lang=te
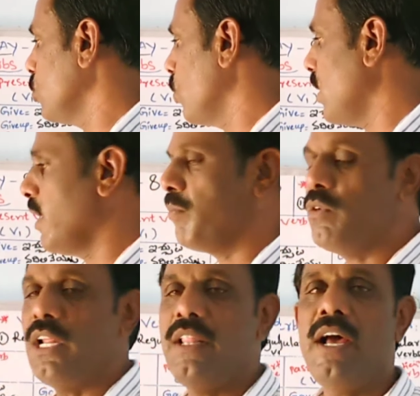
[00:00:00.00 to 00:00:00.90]
తోలడము
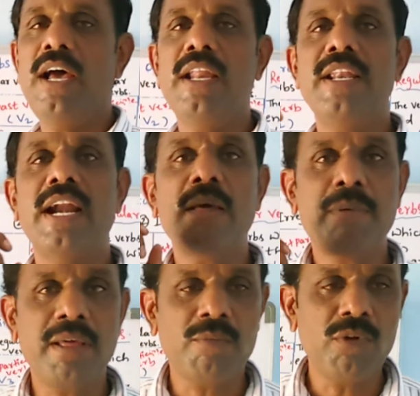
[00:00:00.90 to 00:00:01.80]
లేదా
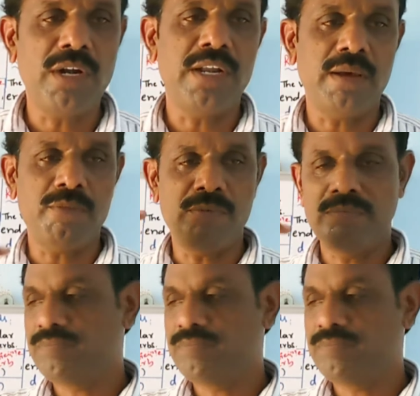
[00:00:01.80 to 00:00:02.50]
నడపడము అంటాము